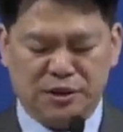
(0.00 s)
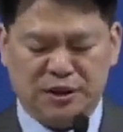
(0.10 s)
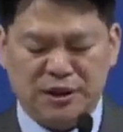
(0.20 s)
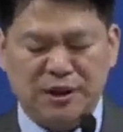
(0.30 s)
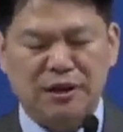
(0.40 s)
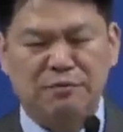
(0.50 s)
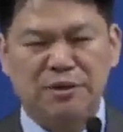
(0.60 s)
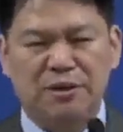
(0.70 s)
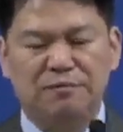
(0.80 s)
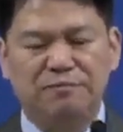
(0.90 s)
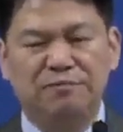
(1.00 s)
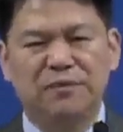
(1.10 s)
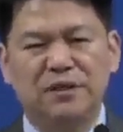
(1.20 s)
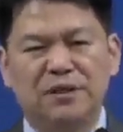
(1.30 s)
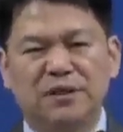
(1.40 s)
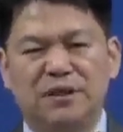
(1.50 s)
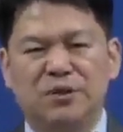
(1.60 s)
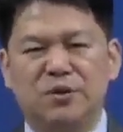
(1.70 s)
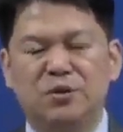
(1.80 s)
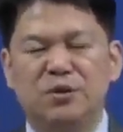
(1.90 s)
이야기합니다.
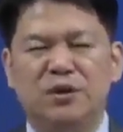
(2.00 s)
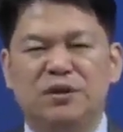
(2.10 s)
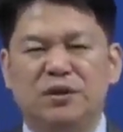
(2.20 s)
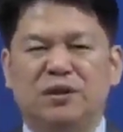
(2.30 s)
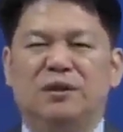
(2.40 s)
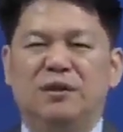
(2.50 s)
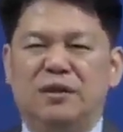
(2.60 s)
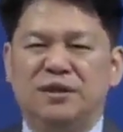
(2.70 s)
그리고 아,